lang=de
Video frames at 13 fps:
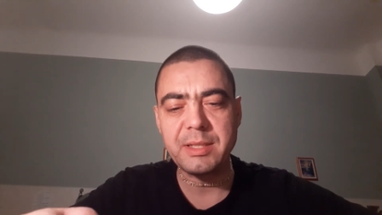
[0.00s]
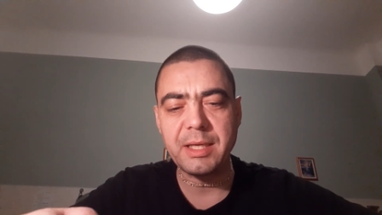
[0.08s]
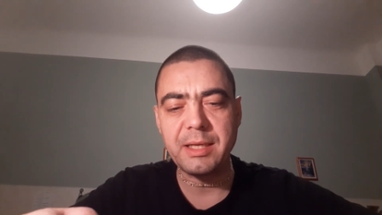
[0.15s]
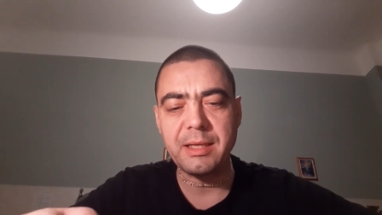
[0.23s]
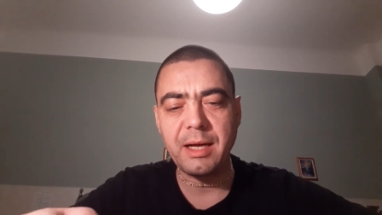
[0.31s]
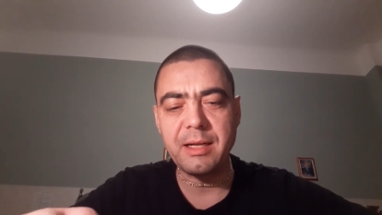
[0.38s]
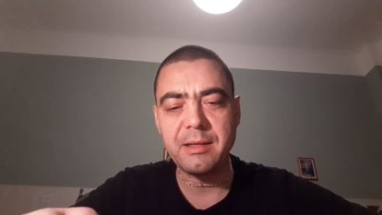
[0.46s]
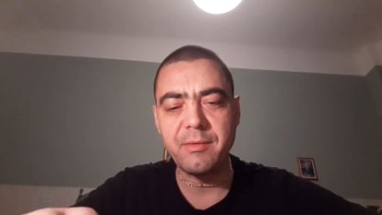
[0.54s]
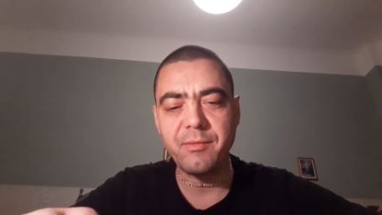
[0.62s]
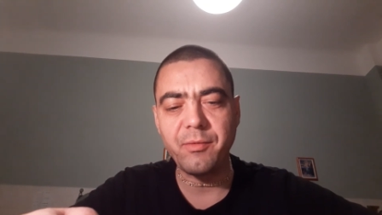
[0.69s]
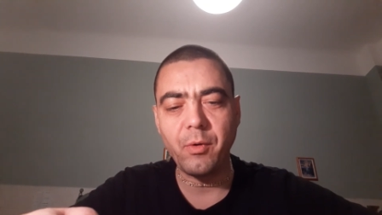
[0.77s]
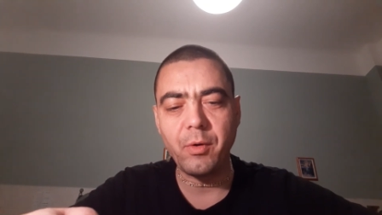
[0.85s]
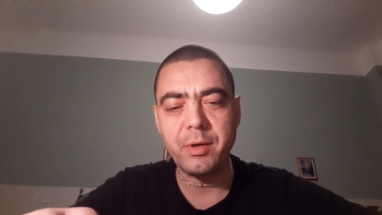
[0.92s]
seinen alten
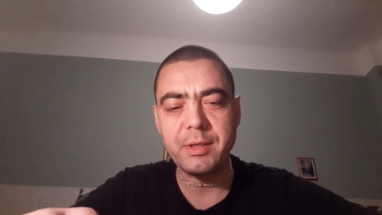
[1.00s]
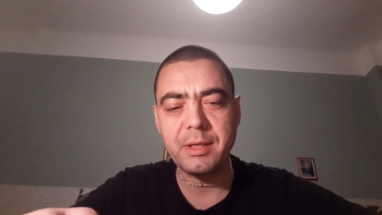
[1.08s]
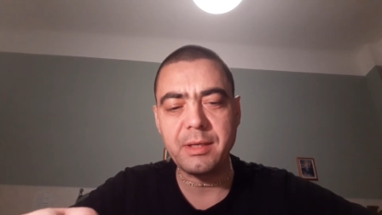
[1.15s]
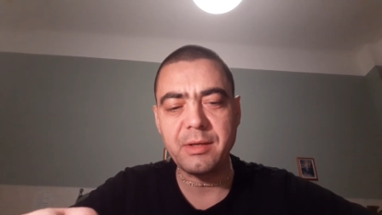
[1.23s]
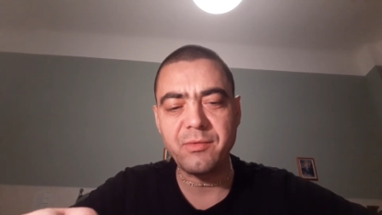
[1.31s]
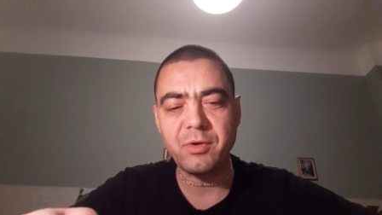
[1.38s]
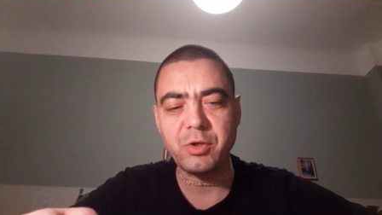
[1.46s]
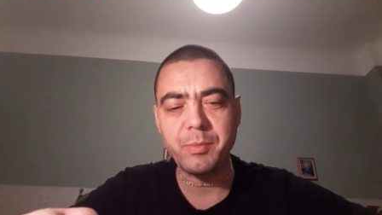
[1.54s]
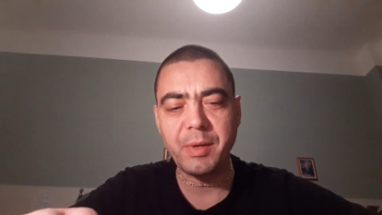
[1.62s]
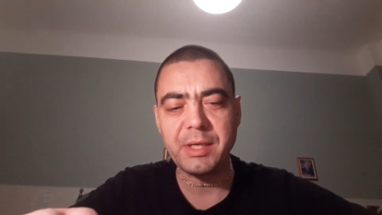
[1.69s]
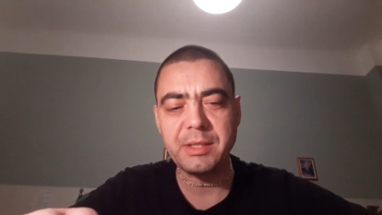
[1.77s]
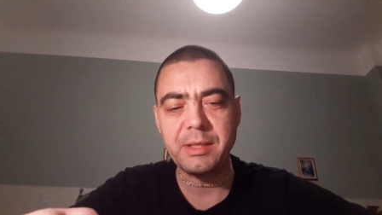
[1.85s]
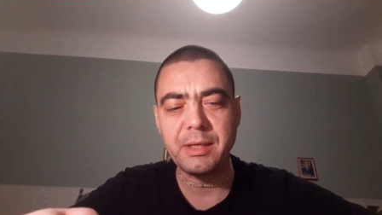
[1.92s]
Freund an das
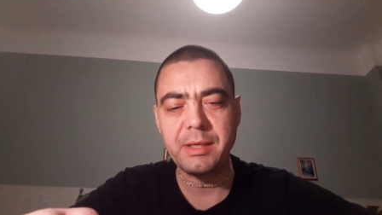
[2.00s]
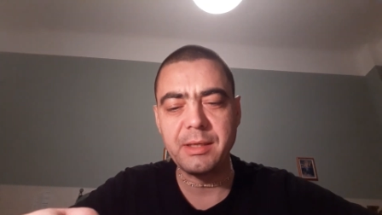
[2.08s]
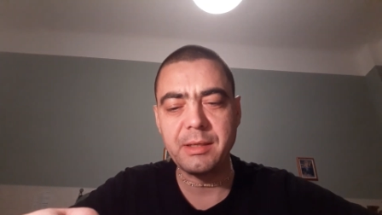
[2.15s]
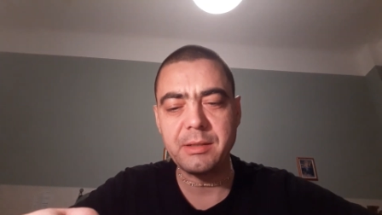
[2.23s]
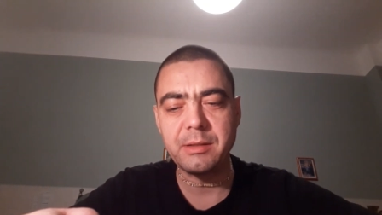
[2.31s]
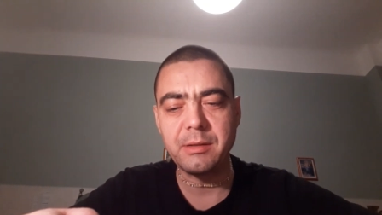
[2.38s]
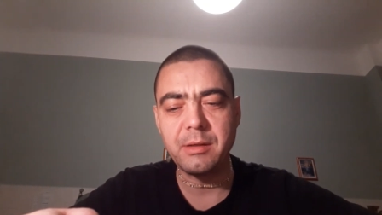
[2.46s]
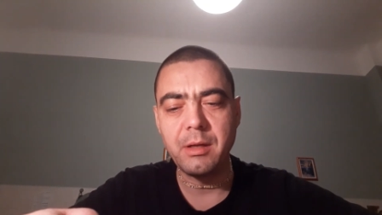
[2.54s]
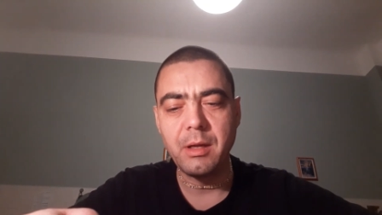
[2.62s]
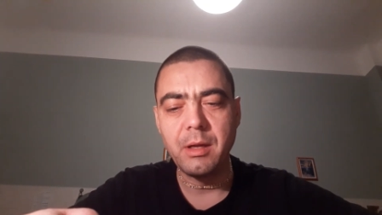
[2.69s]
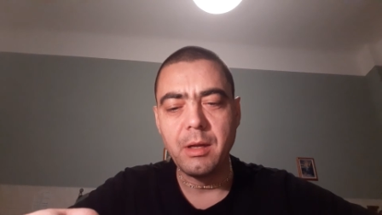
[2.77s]
Versprechen erinnerte,